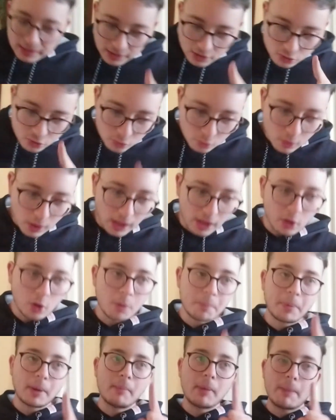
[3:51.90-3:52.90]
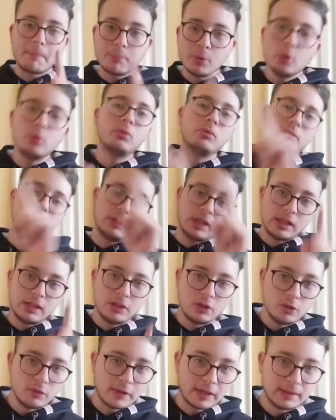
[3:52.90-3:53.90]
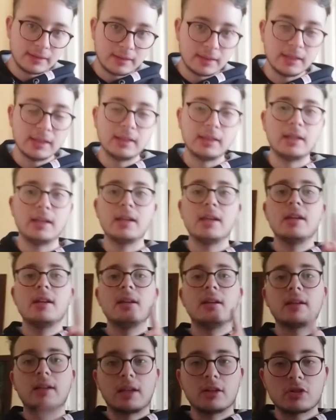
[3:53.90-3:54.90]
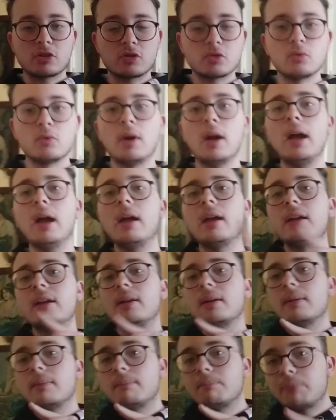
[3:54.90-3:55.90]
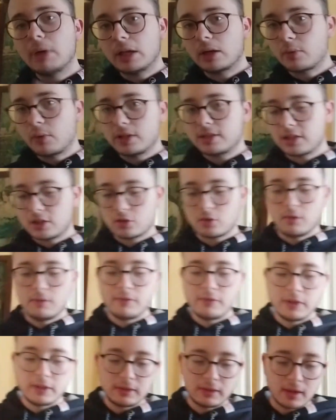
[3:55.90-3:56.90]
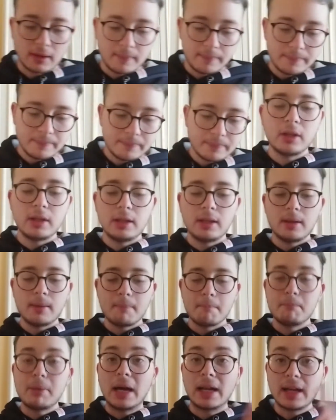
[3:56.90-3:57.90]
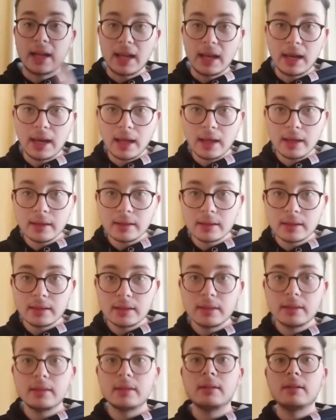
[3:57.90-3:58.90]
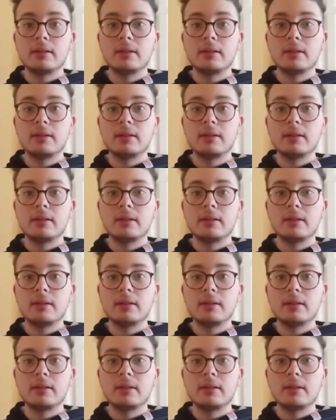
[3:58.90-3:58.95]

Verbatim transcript: anche sua la colpa, ma più degli Juventini che sua, per questa sconfitta. Poi Barella,